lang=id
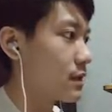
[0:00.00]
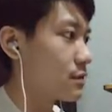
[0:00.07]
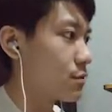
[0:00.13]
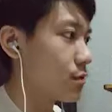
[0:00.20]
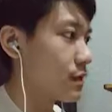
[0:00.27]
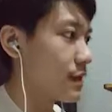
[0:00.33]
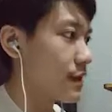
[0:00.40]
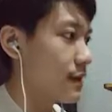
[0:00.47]
guys
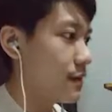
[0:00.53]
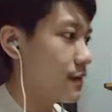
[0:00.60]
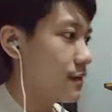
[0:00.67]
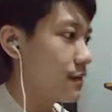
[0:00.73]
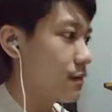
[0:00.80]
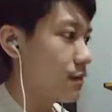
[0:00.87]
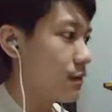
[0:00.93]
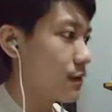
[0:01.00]
oke
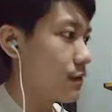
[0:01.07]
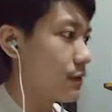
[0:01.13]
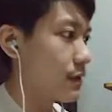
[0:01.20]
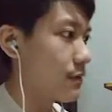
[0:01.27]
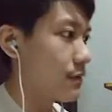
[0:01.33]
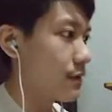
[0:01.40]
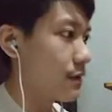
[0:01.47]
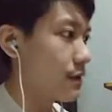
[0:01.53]
oke oke
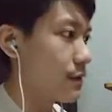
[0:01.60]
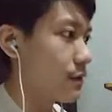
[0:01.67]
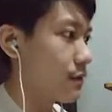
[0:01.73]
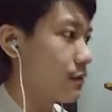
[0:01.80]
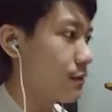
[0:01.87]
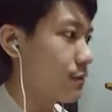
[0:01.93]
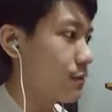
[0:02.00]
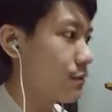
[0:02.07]

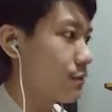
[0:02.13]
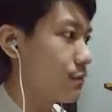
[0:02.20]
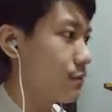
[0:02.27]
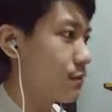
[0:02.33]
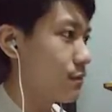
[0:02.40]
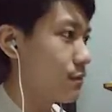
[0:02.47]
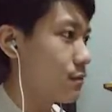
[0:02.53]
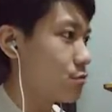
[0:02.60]

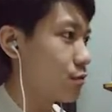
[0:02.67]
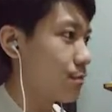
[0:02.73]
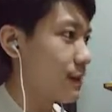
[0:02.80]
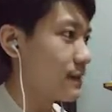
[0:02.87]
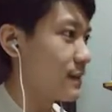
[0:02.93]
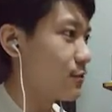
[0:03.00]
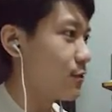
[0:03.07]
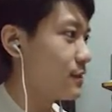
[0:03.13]

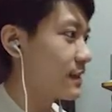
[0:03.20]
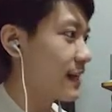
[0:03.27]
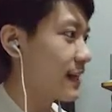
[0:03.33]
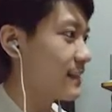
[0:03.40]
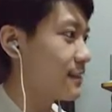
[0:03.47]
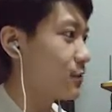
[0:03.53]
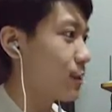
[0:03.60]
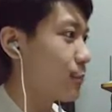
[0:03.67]
sumpah ini gua udah
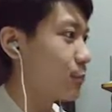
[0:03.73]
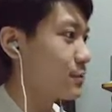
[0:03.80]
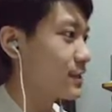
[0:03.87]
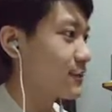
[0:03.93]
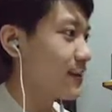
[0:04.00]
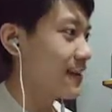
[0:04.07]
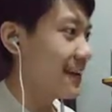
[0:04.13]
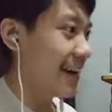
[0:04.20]
kayak gini udah
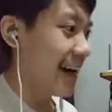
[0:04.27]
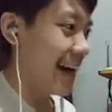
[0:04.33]
pusing gua